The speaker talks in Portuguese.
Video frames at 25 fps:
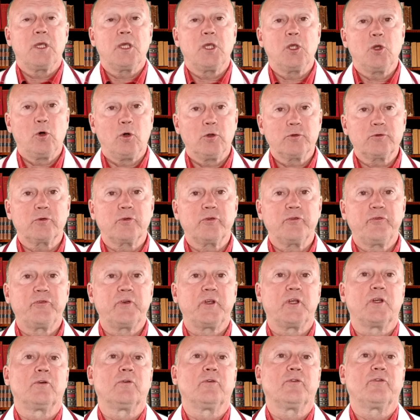e outros
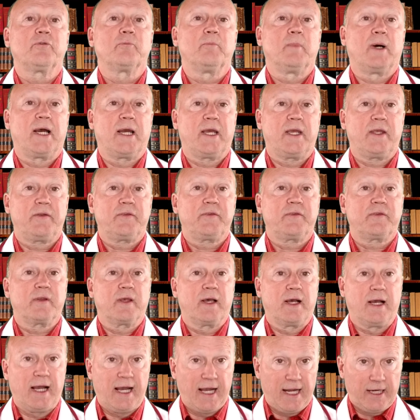vírus mais
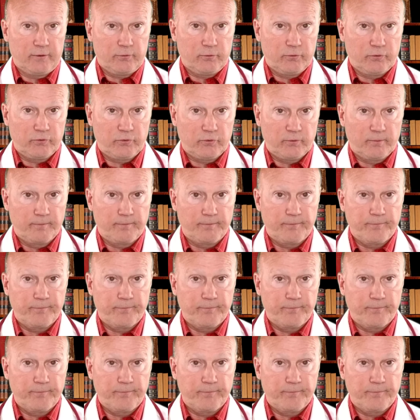raros.